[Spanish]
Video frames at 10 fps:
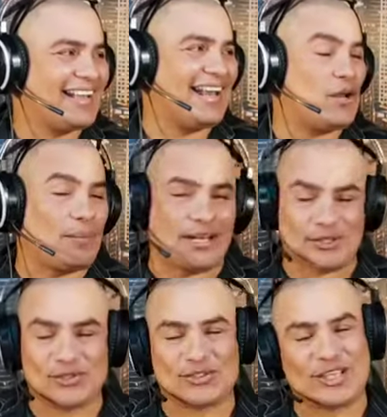claro, para
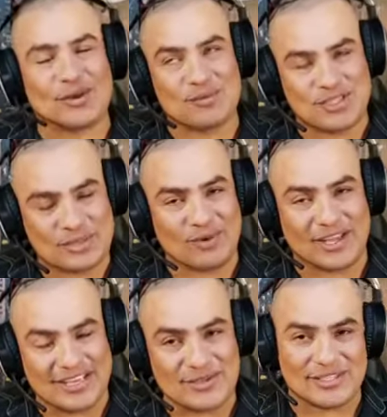todos ustedes con muchísimo
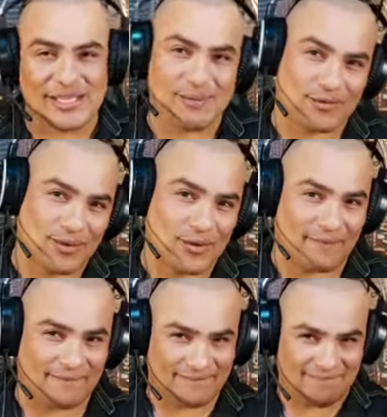cariño, así que por favor,
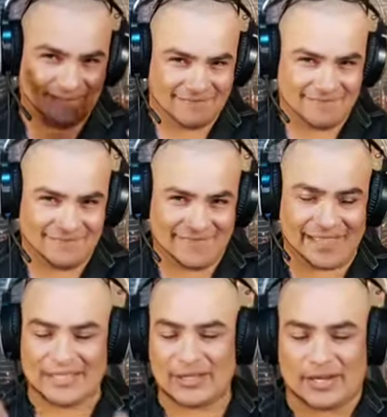mm,
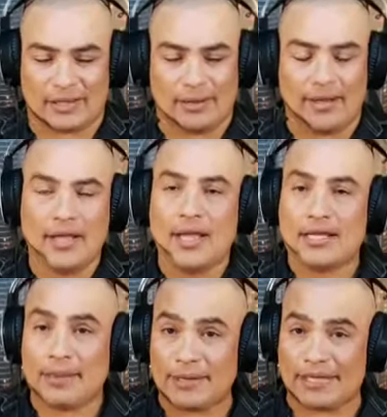dedito arriba.
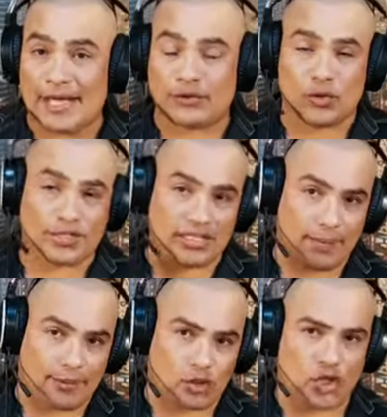Y también a todas
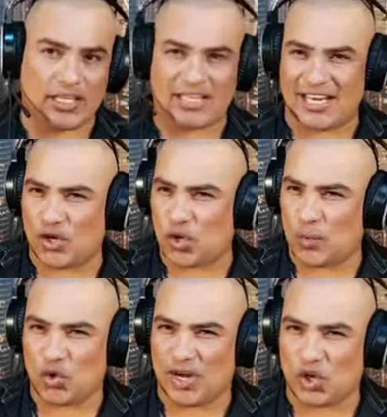aquellas personas que quieran
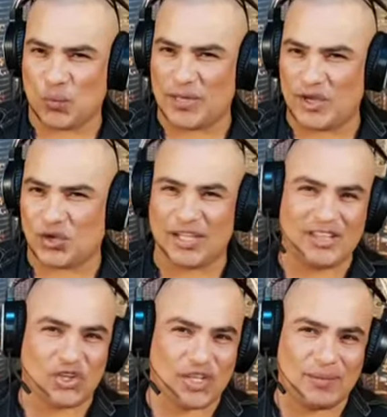colaborar conmigo
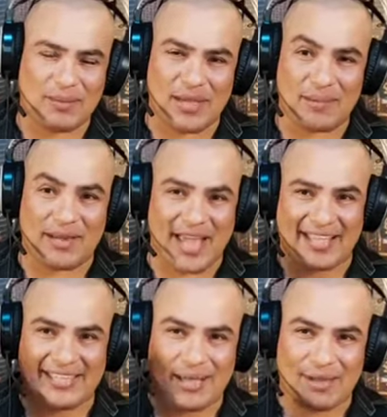dentro de mi PayPal,
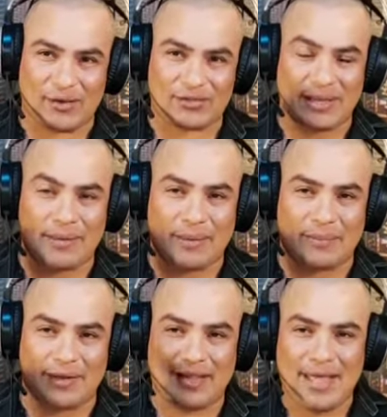aquí abajo está mi
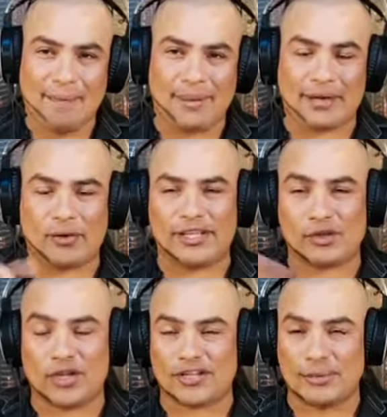PayPal para cualquier
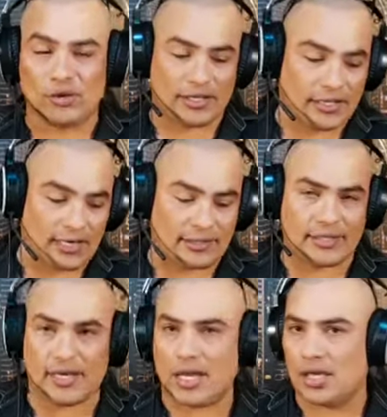donativo que quieran
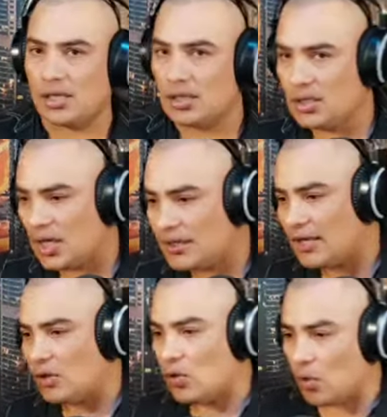hacer el día
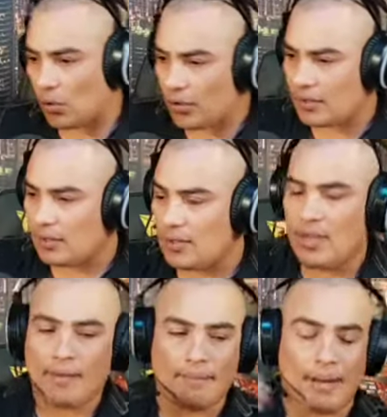de hoy.
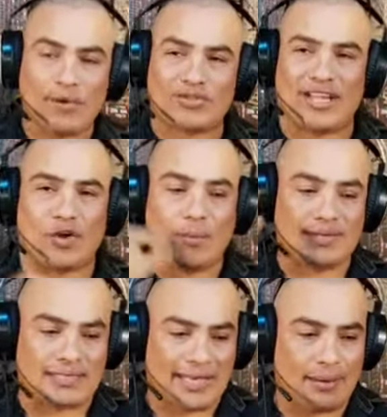Vamos a
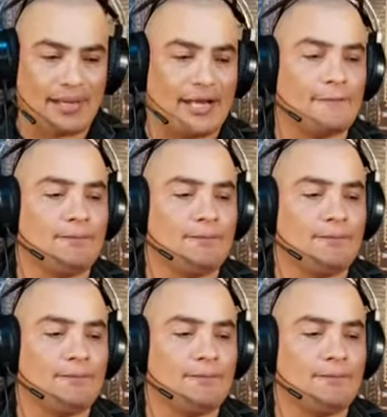comenzar a hablar